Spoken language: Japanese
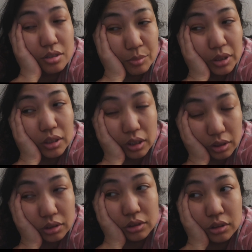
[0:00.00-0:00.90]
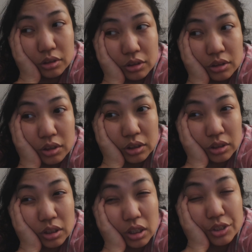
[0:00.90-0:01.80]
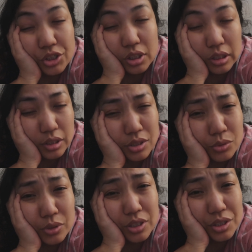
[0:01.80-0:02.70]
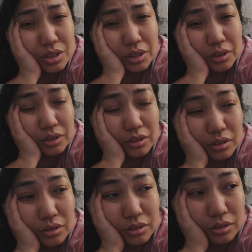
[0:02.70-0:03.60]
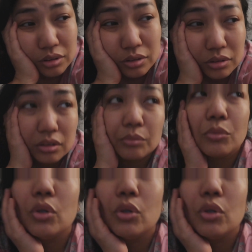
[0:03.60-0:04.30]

詰めて明日ラストにしたいで